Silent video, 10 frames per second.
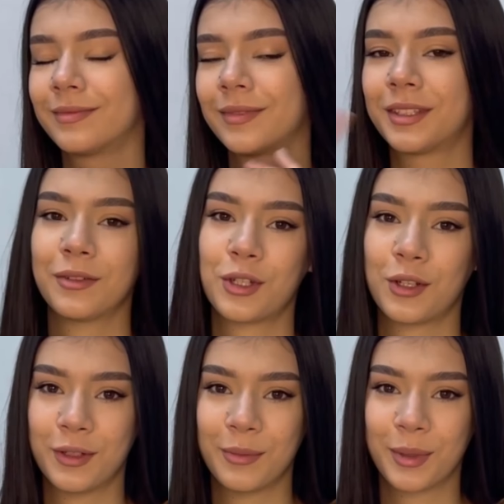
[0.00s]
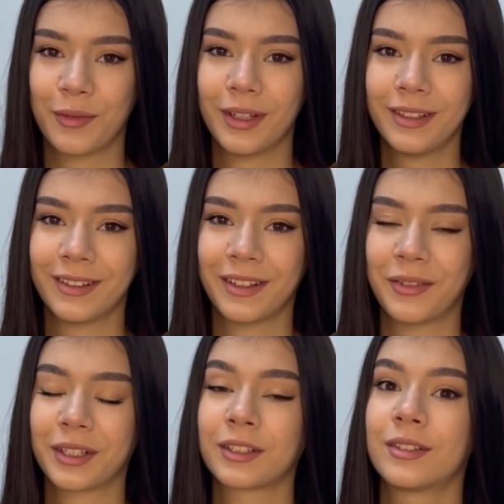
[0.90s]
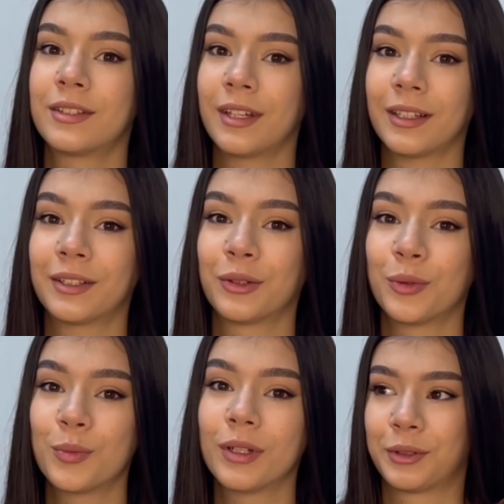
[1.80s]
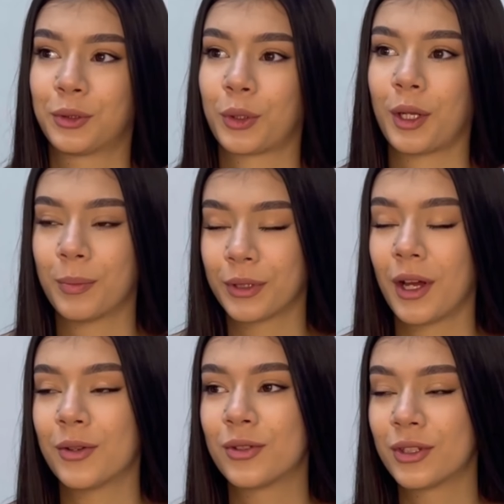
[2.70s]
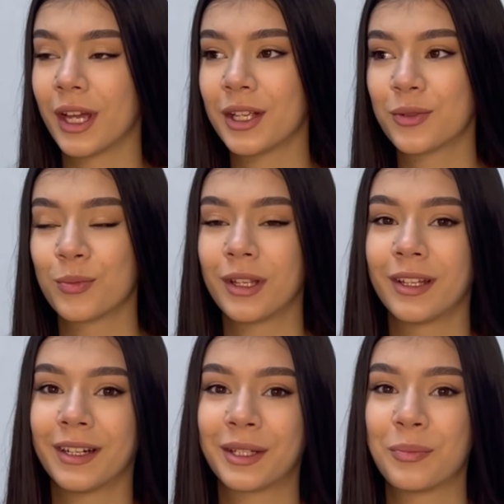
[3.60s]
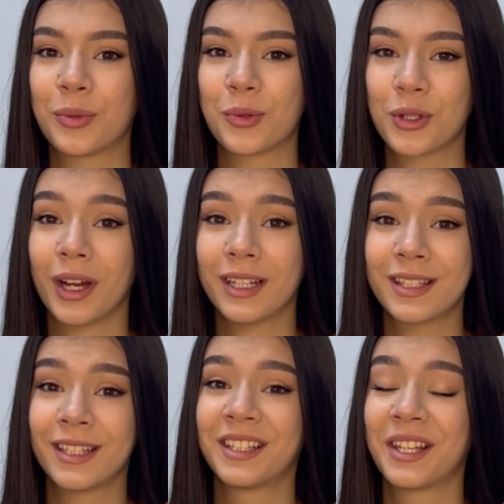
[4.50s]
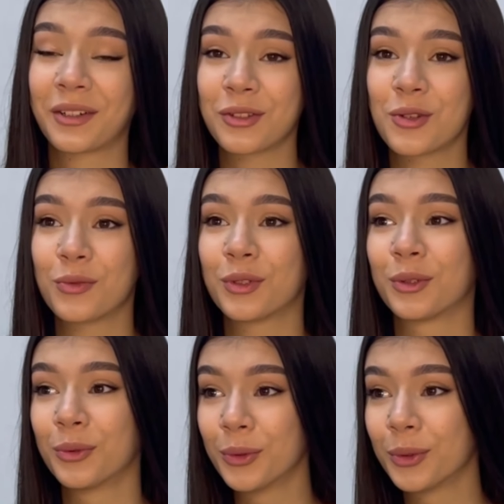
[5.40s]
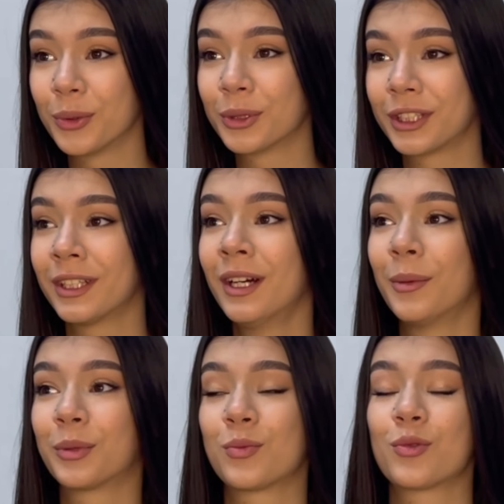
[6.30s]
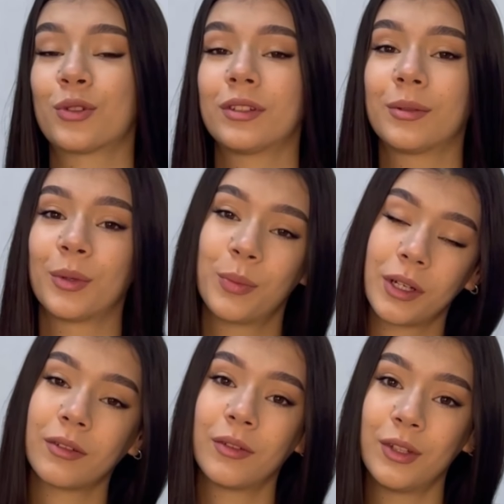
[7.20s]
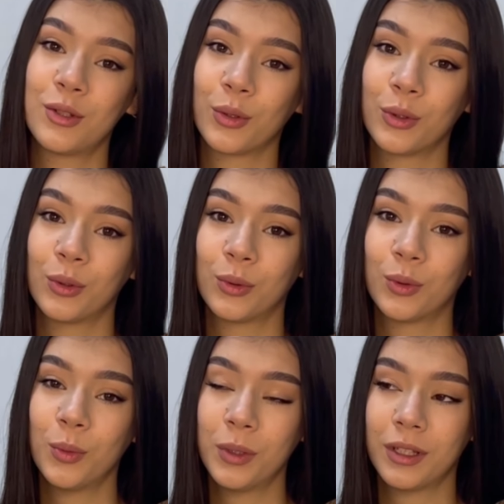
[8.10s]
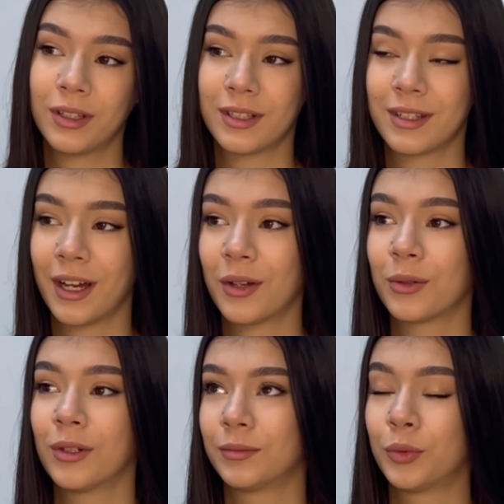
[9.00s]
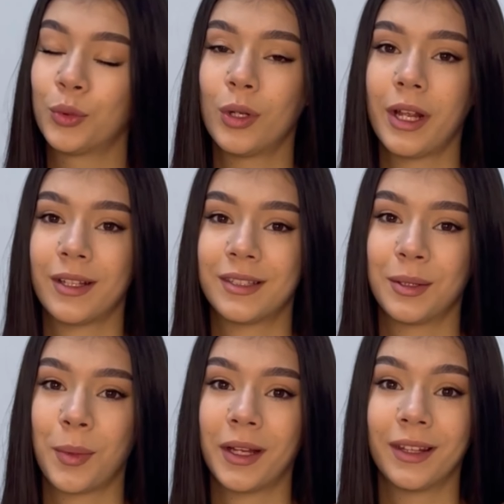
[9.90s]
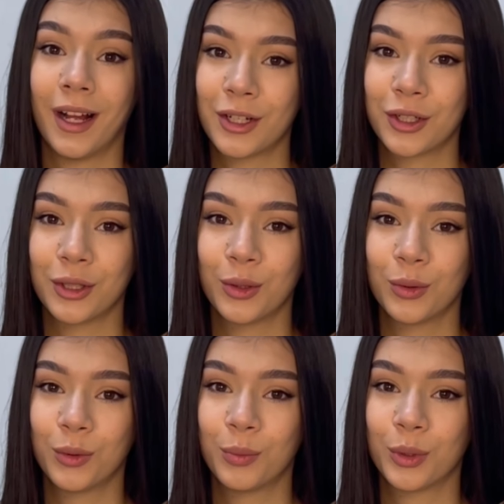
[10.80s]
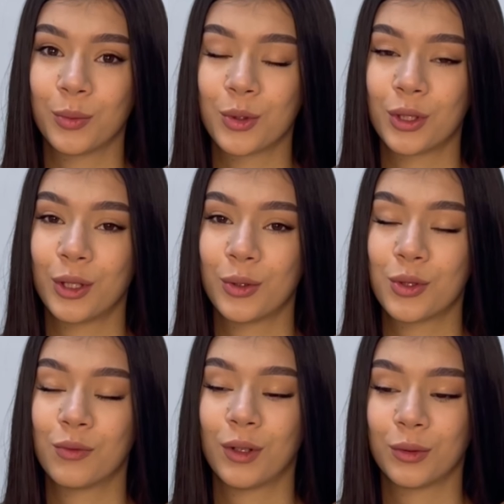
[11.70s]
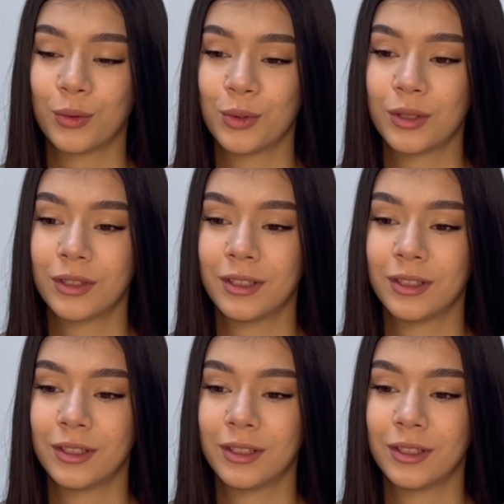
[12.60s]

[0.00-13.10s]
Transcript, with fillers: Девочки, всем привет! Это, наверное, десятый дубль, который я пытаюсь снять. У меня никак не получается, нервничаю, волнуюсь, потому что это мое первое видео на ютубе. Я не знаю, буду ли я снимать дальше на ютуб, потому что я очень волнуюсь.